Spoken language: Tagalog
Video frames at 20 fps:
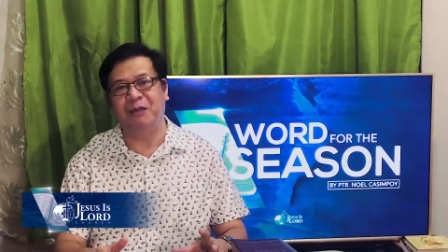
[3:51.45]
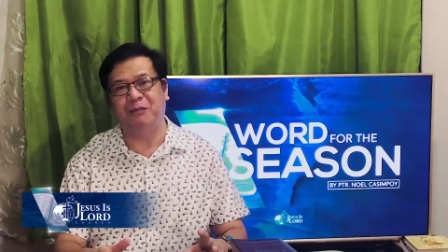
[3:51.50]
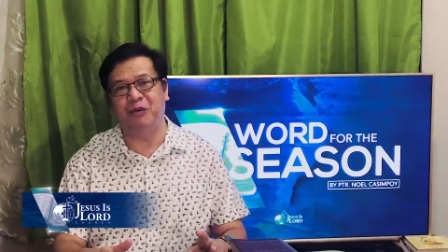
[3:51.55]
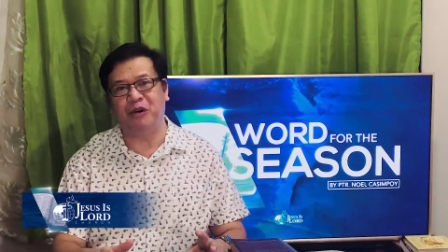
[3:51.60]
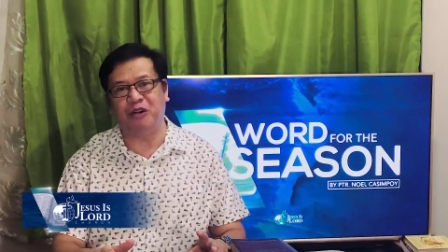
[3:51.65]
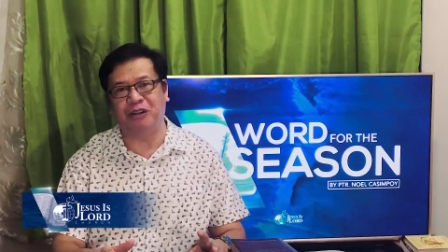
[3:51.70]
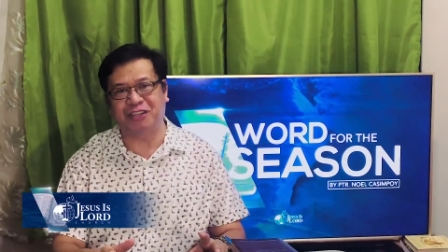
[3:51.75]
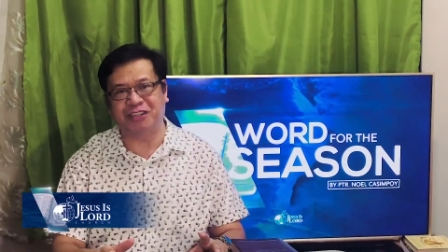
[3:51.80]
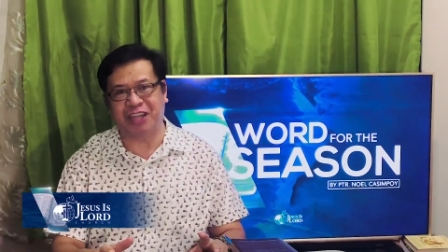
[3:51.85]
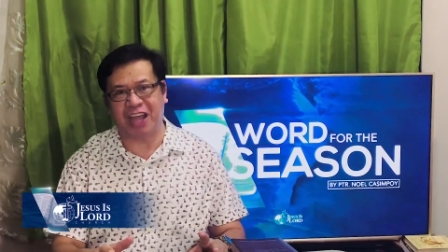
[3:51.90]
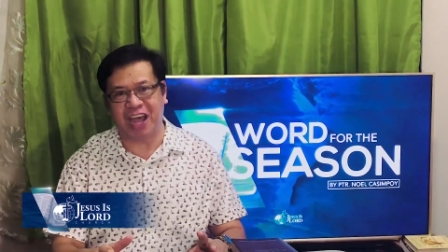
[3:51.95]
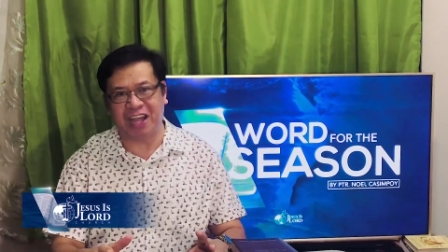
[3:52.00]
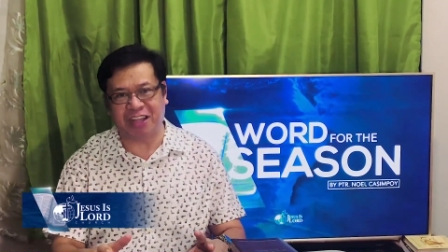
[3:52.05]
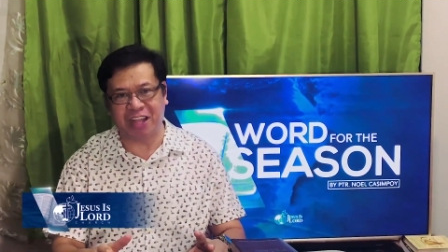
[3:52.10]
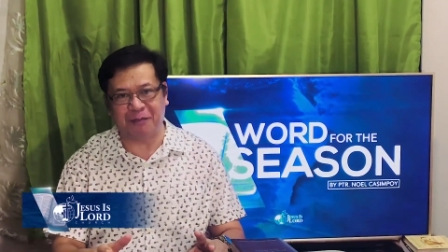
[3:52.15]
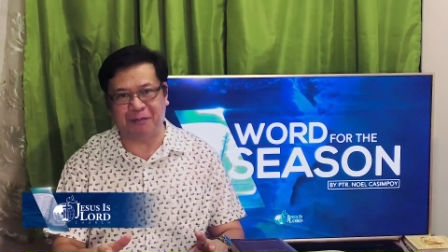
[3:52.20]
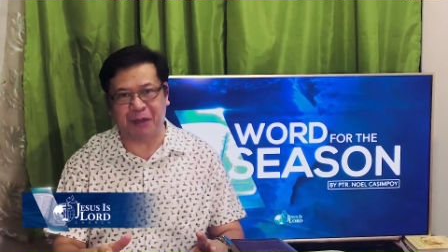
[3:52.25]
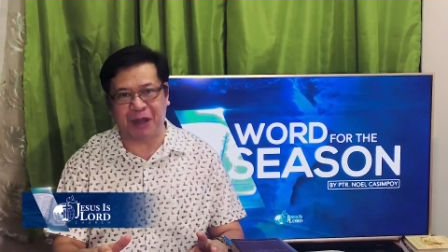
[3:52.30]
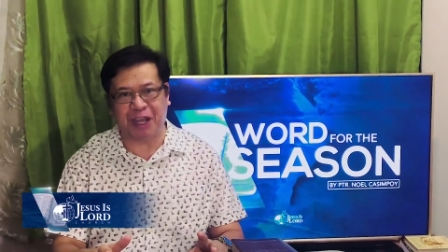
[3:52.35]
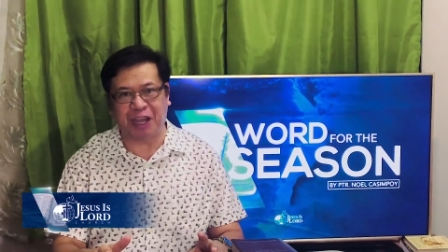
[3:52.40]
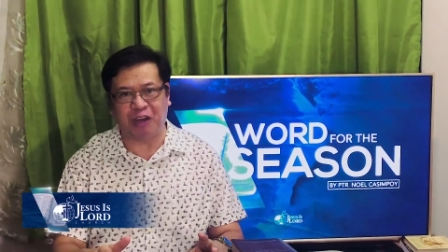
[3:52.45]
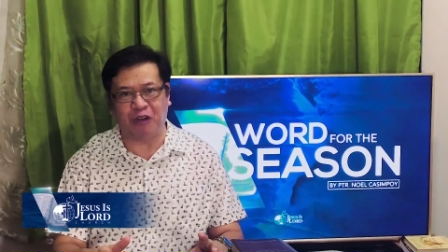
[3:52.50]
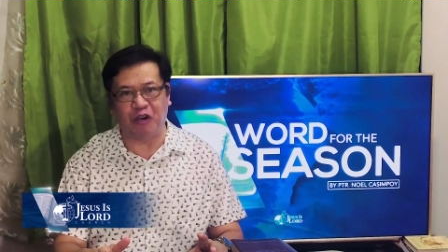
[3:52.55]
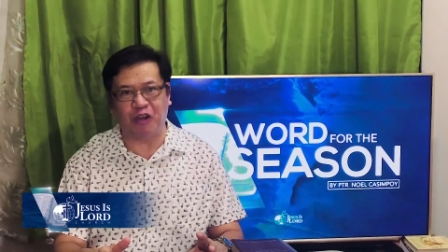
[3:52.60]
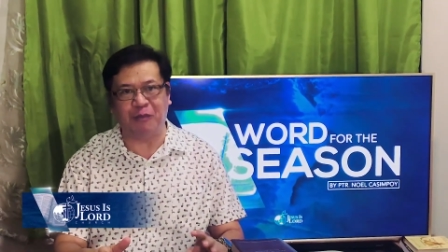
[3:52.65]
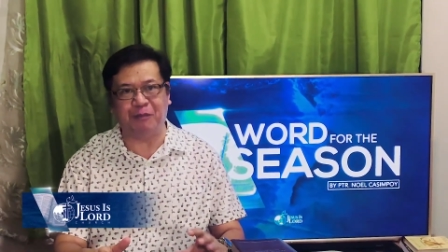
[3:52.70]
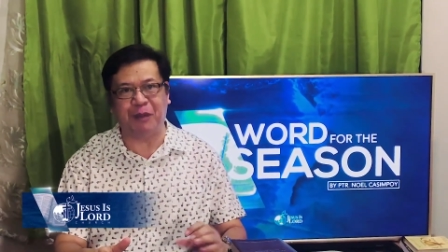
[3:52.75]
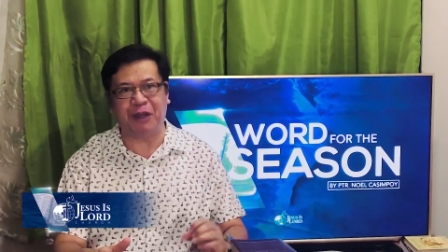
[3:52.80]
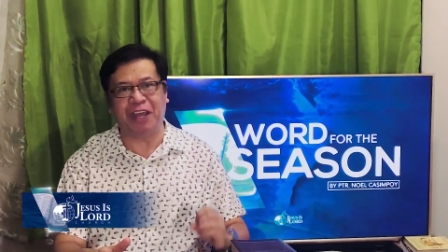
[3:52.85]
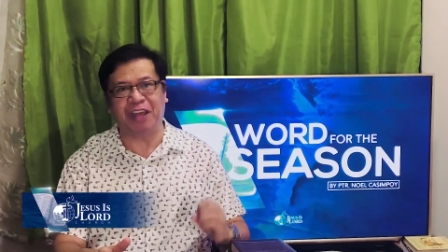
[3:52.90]
po sa ating
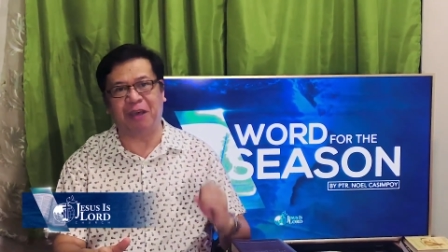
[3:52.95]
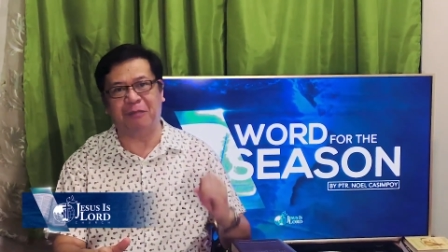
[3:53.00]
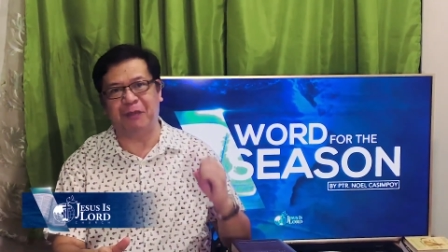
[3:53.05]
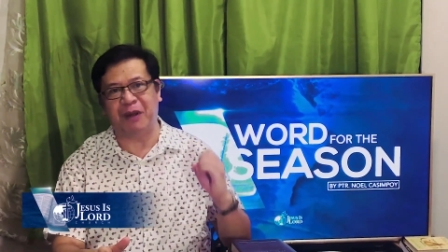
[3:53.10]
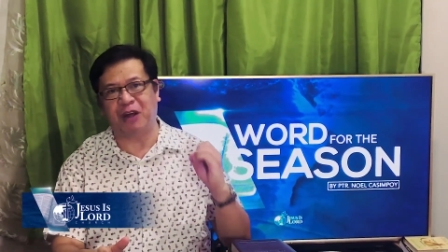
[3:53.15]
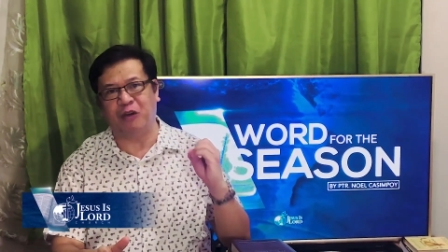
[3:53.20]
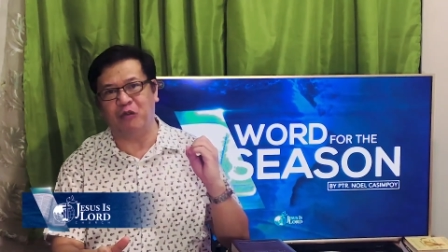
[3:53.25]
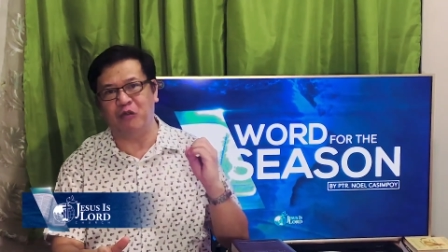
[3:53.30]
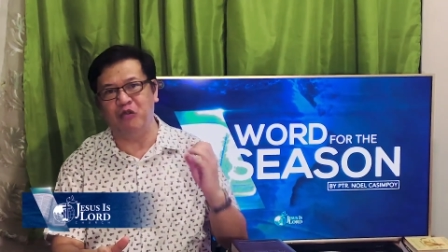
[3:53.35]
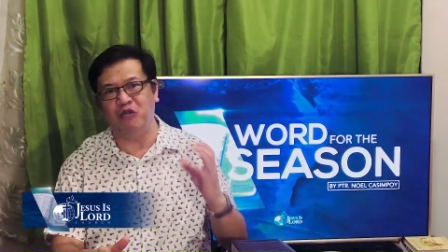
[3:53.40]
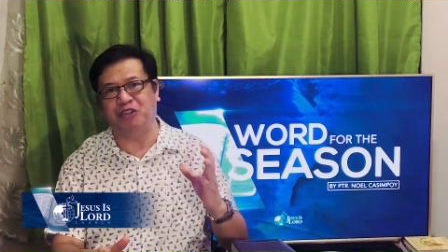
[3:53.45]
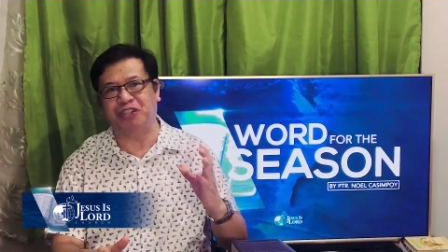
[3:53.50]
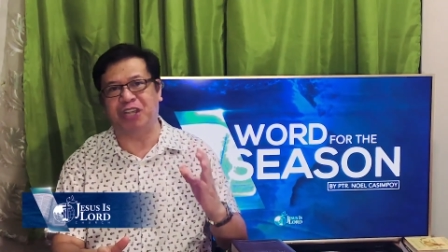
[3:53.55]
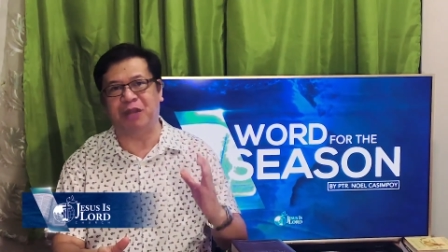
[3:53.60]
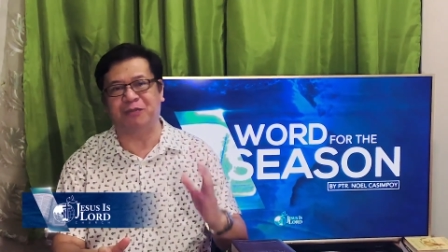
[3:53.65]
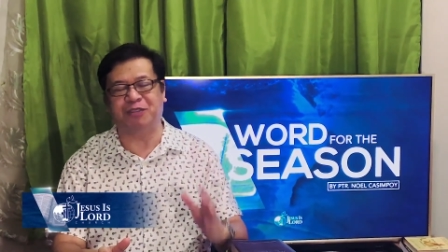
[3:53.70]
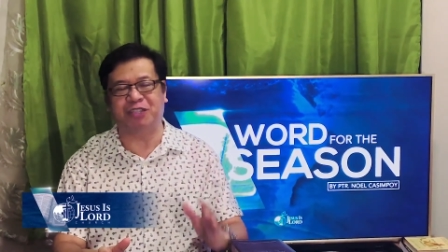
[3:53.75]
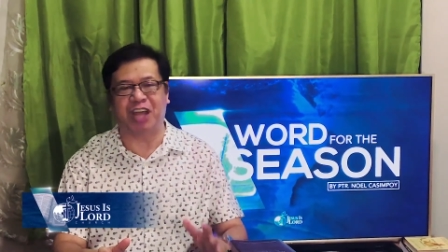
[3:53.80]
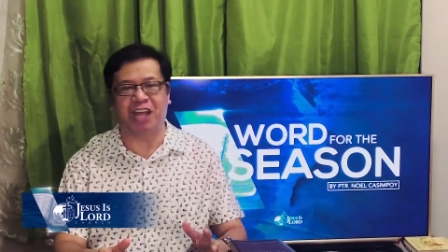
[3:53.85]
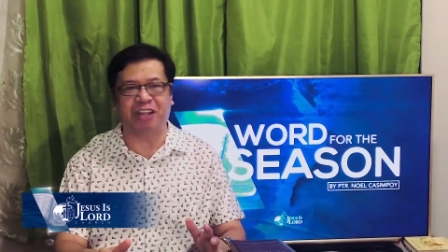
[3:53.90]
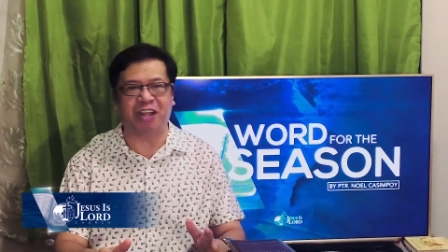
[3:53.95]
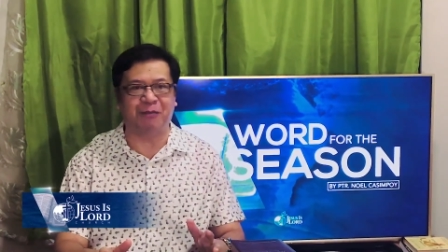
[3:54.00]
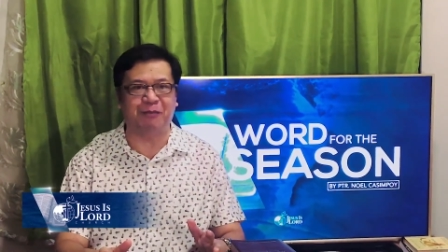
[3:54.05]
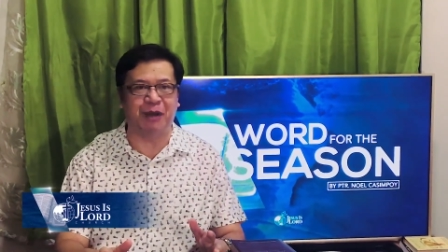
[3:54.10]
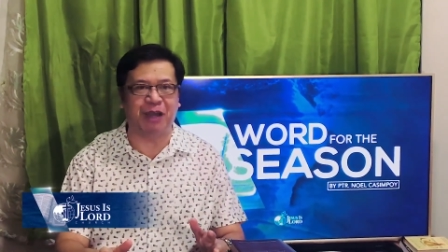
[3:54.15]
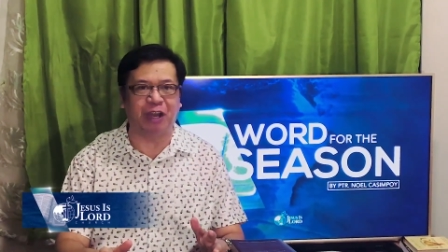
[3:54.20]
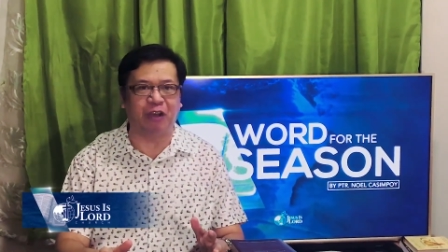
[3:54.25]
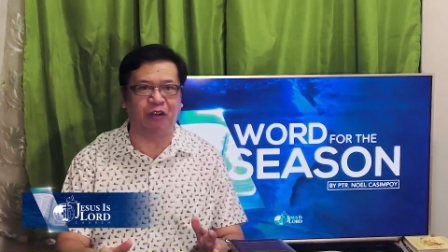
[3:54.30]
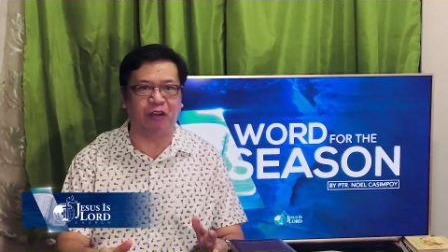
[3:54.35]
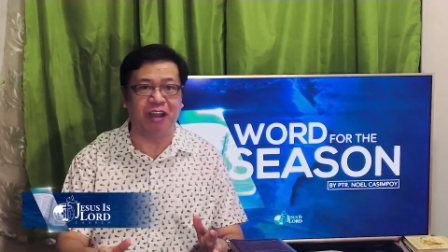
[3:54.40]
Panginoon, pakikipag-usap sa ating
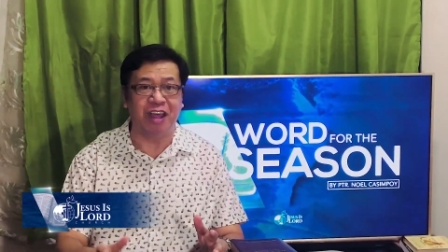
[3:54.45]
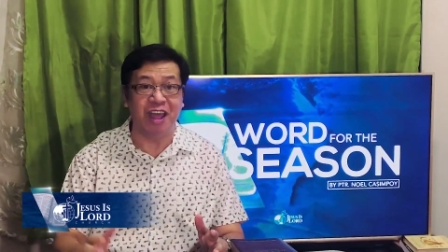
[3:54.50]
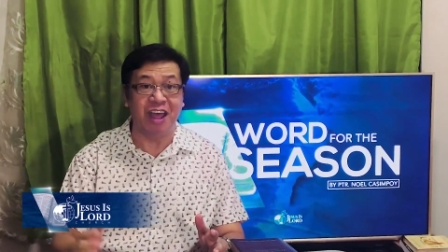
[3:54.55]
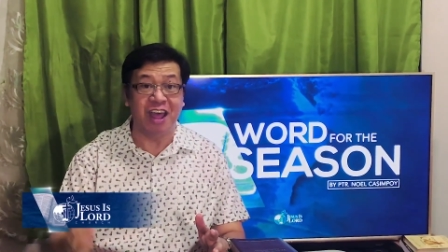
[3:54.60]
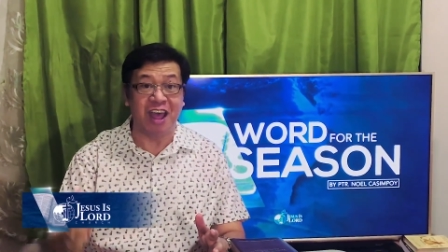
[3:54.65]
Panginoon